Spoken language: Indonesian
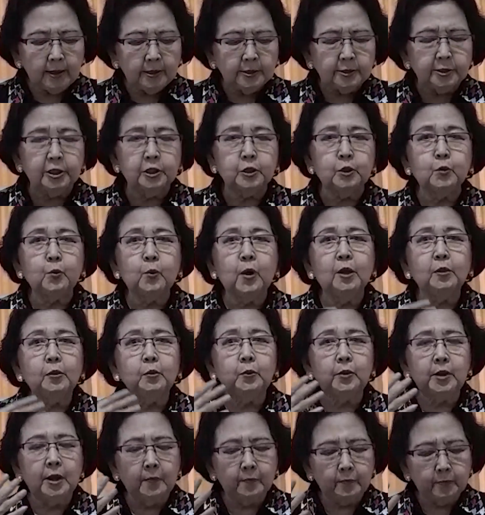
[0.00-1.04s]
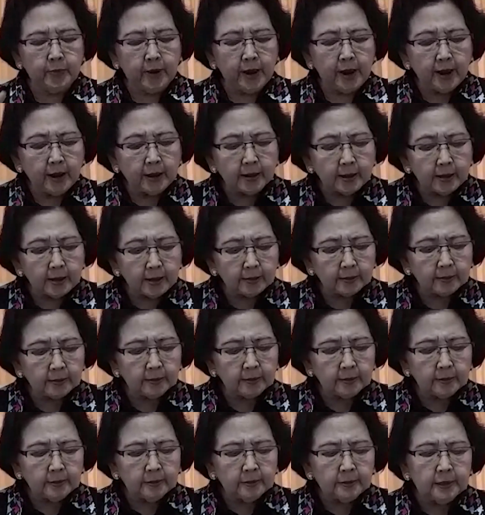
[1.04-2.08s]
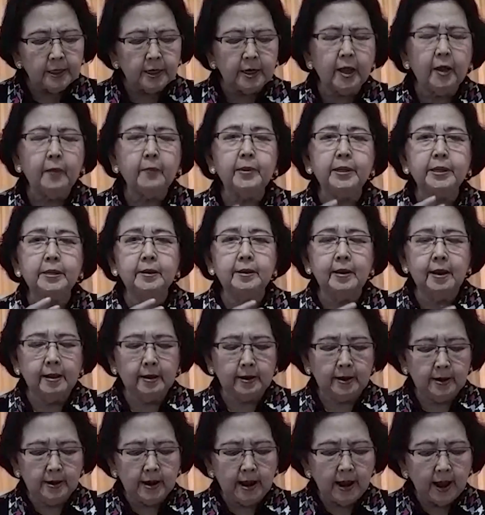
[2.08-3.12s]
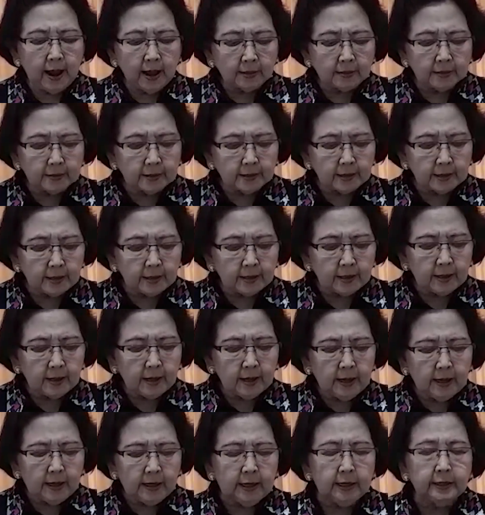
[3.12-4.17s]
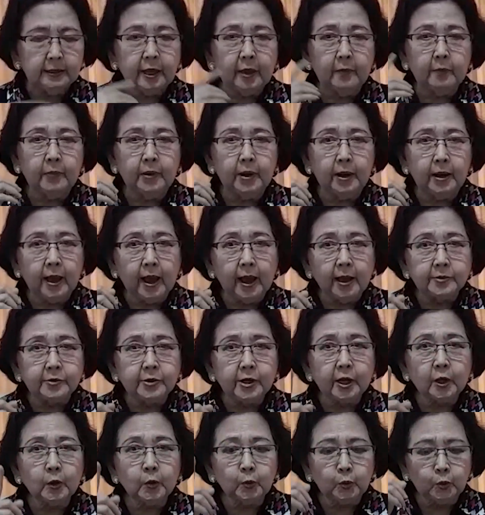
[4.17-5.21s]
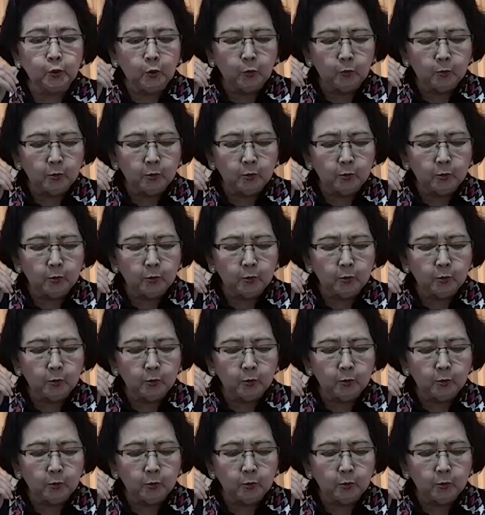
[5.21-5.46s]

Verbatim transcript: sesuatu yang pahit, tidak menyenangkan hati, kita belajar untuk